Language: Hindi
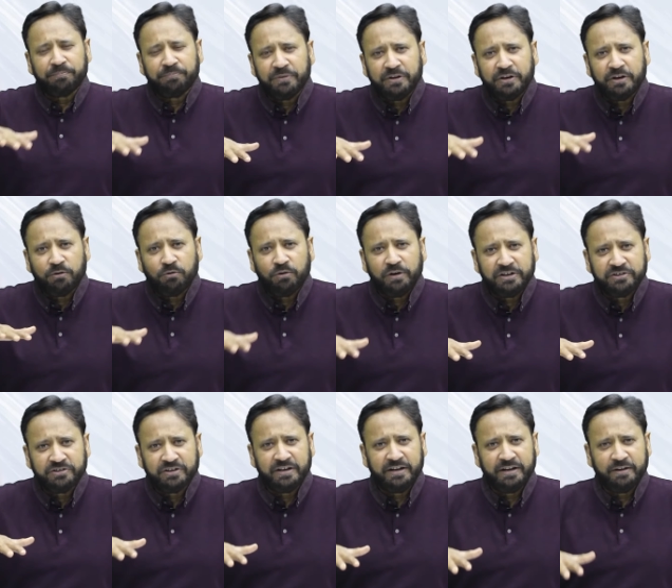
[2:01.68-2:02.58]
अपनी
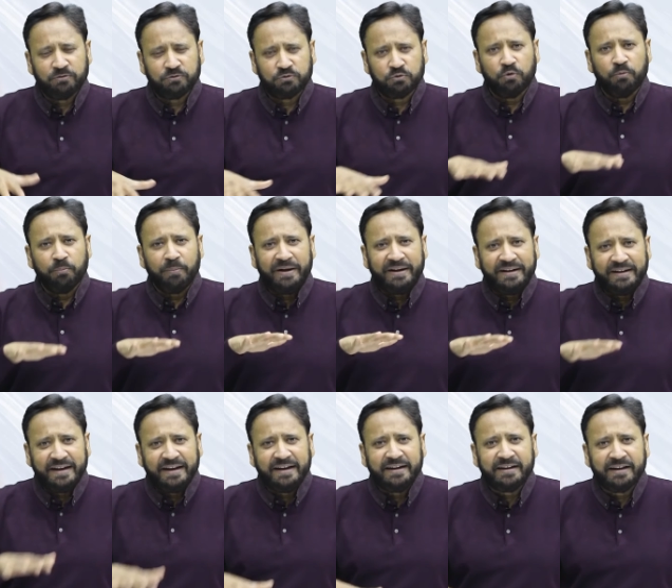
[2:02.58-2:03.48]
रेगुलेशन है उसको
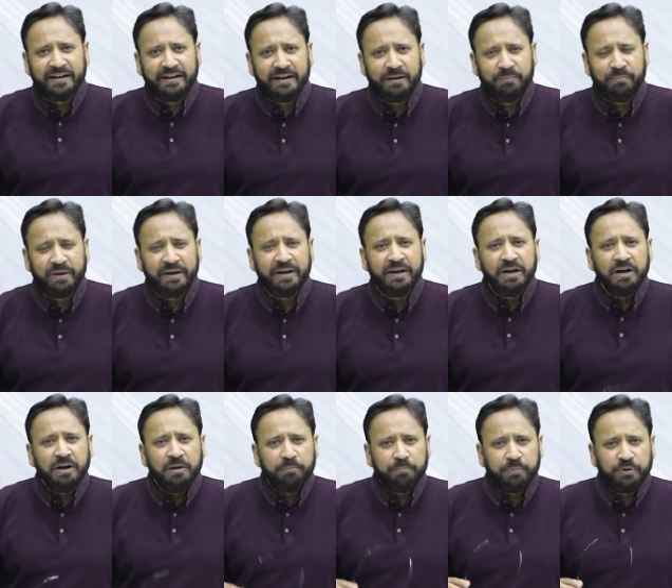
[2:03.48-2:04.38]
मेंटेन करने में
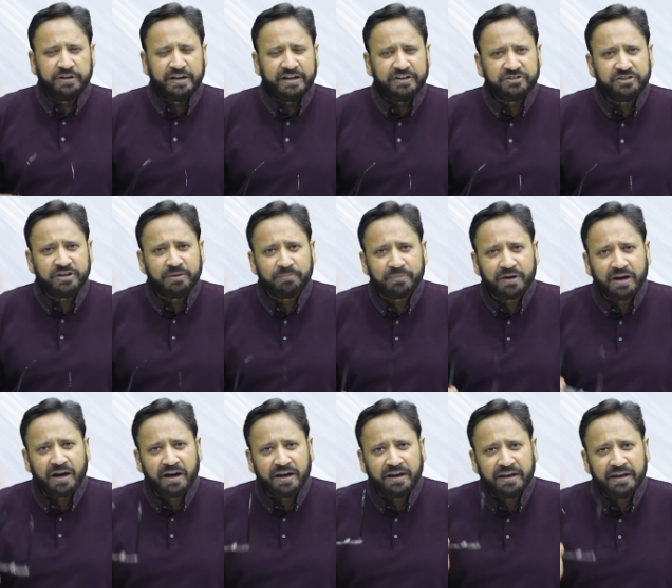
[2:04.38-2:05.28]
पोटेशियम
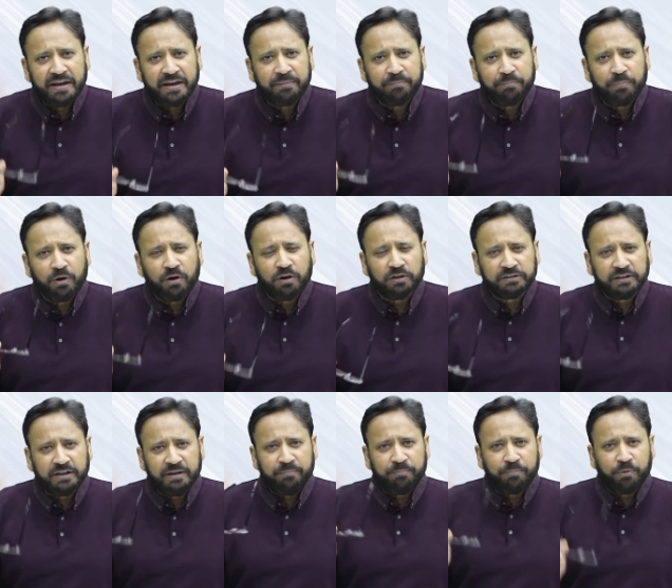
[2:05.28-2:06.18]
का एक
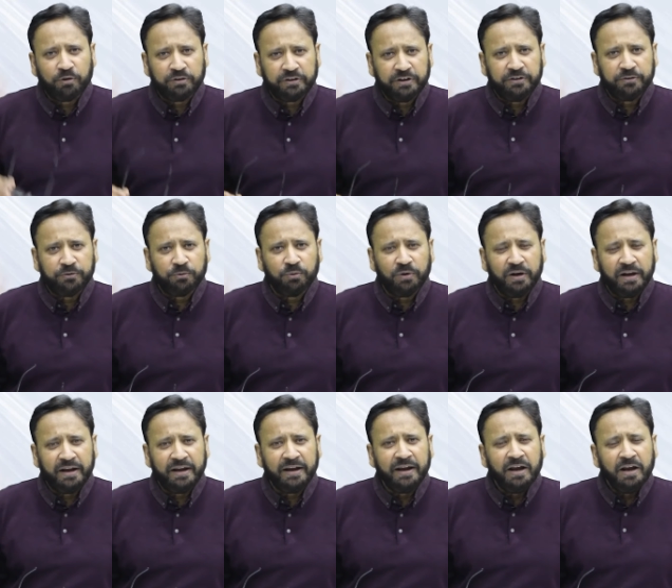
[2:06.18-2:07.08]
बहुत इम्पॉर्टेंट रोल
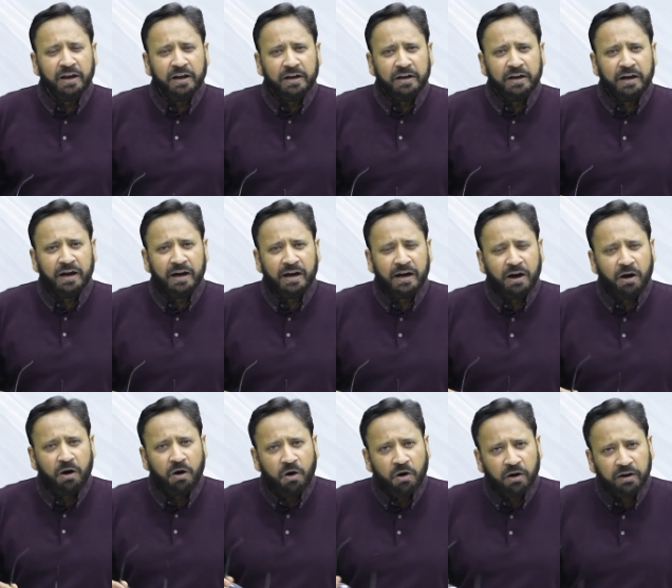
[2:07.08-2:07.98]
है आ,
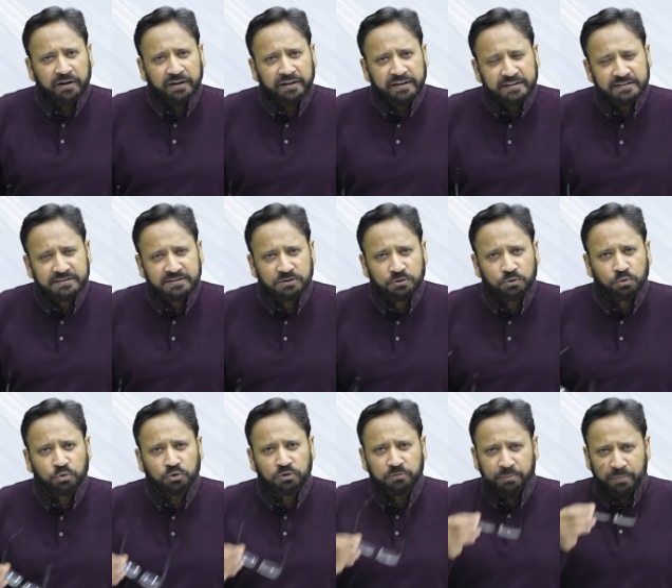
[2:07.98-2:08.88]
और इस
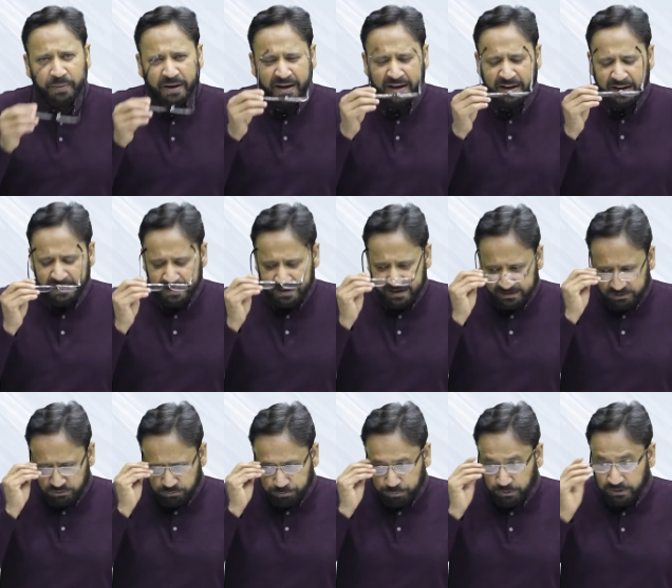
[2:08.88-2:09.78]
दूध में
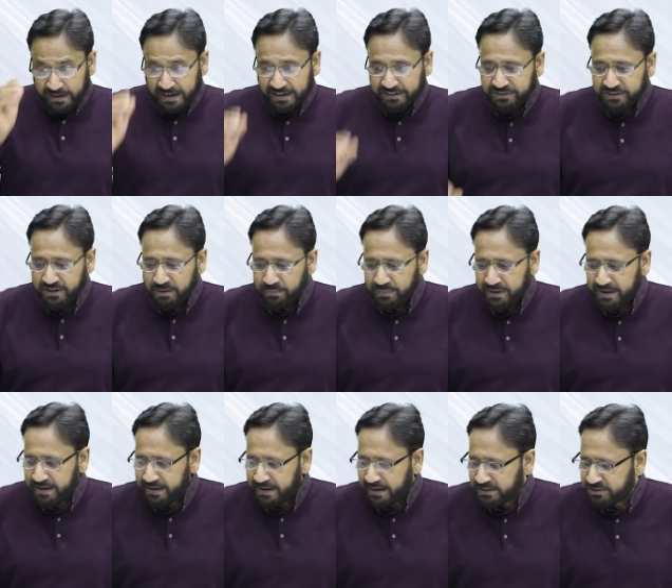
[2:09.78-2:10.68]
पोटेशियम
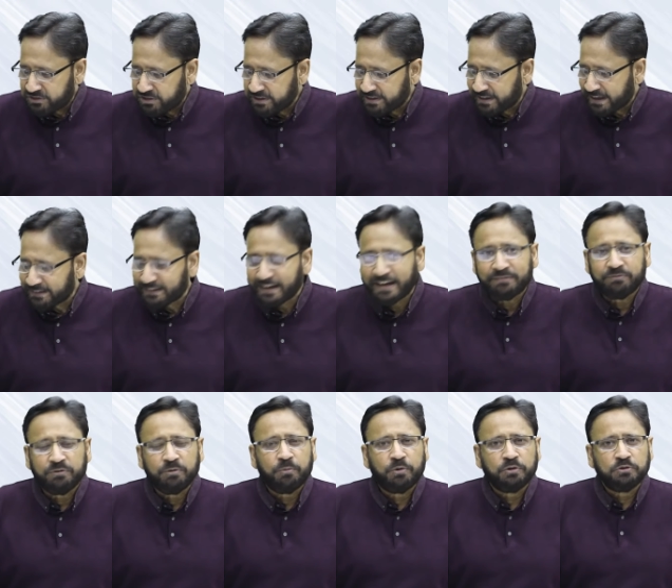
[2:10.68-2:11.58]
एक अच्छी
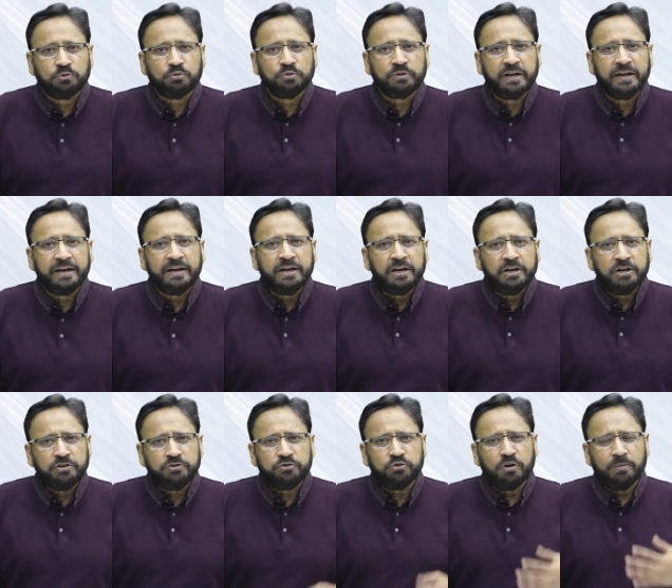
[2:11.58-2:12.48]
तादाद में मौजूद है
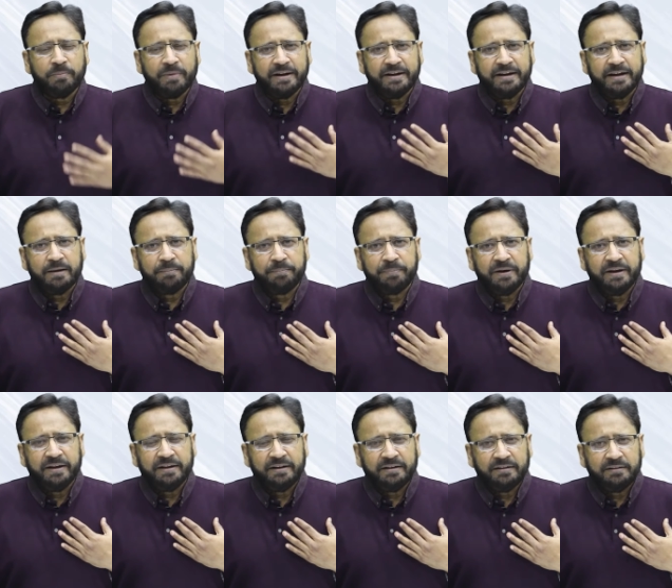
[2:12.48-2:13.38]
जो हमारे
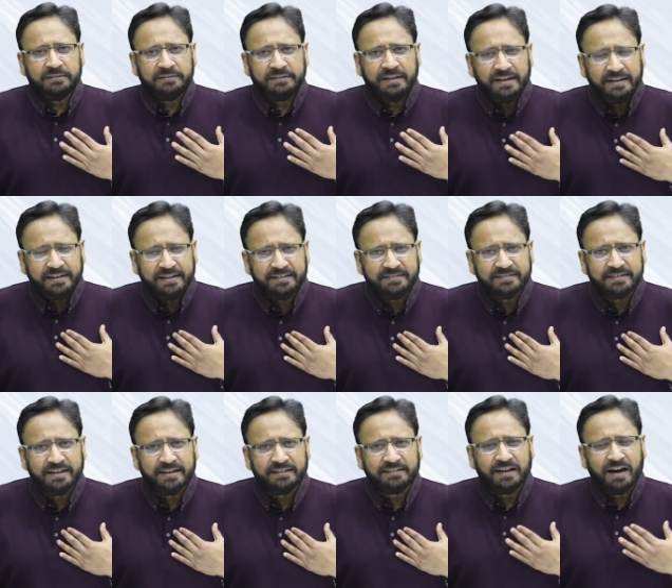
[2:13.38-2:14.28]
अपने दिल की
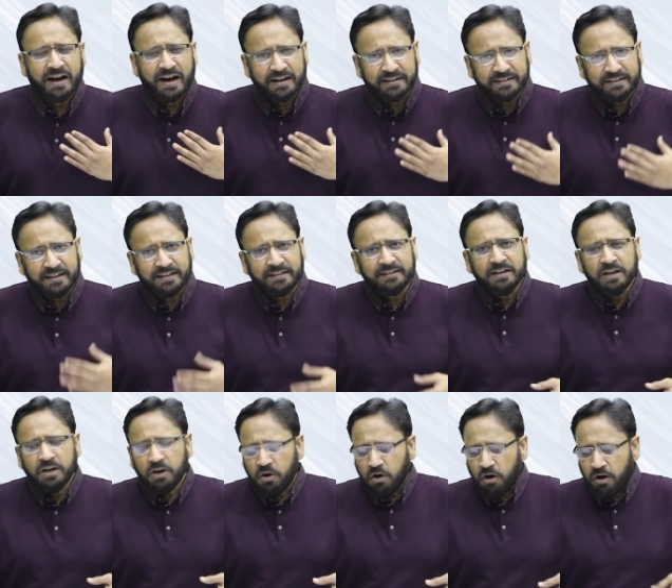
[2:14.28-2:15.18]
सेहत हार्ट
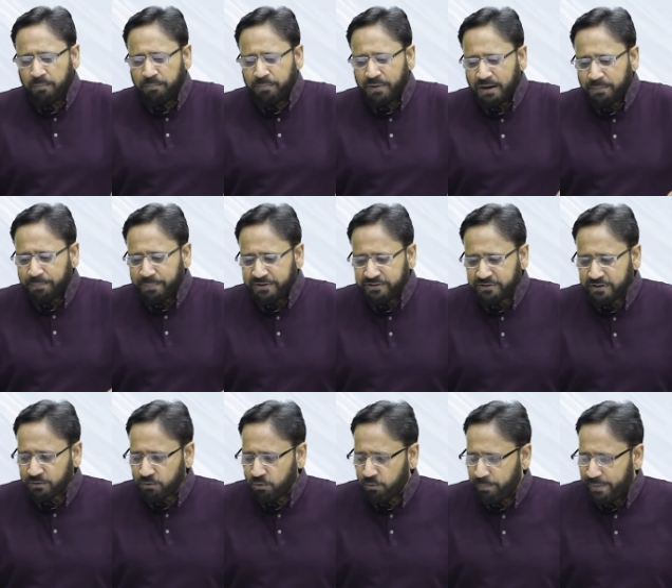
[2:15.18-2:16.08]
हेल्थ और ब्लड
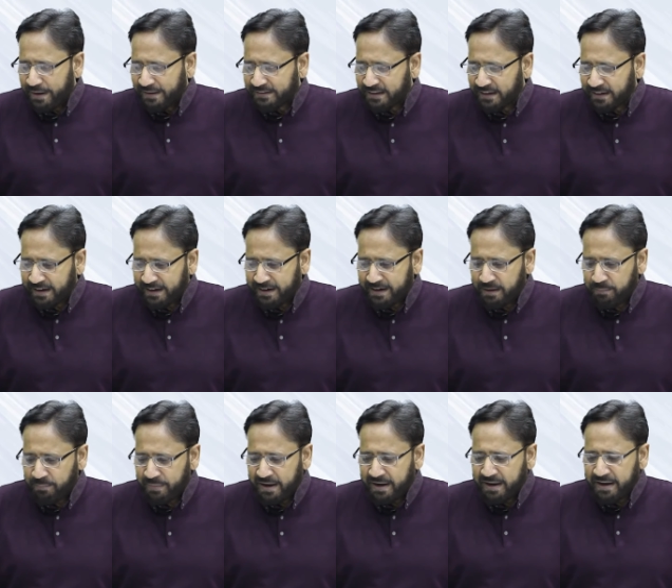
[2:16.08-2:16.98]
प्रेशर को बेहतर
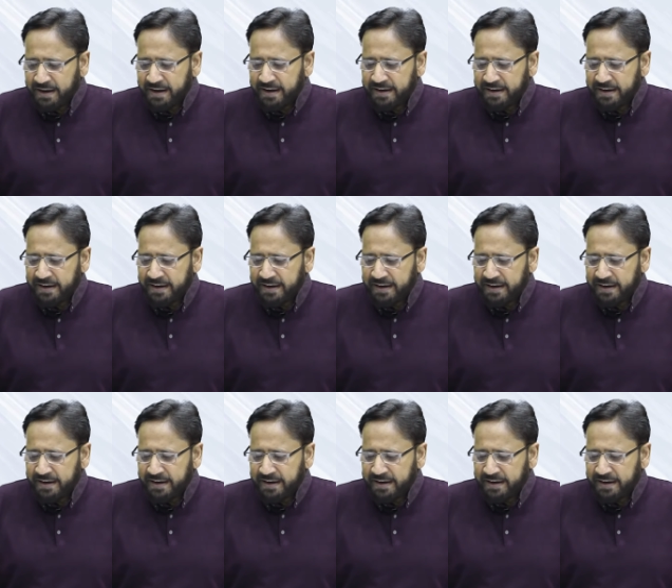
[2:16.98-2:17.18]
करने में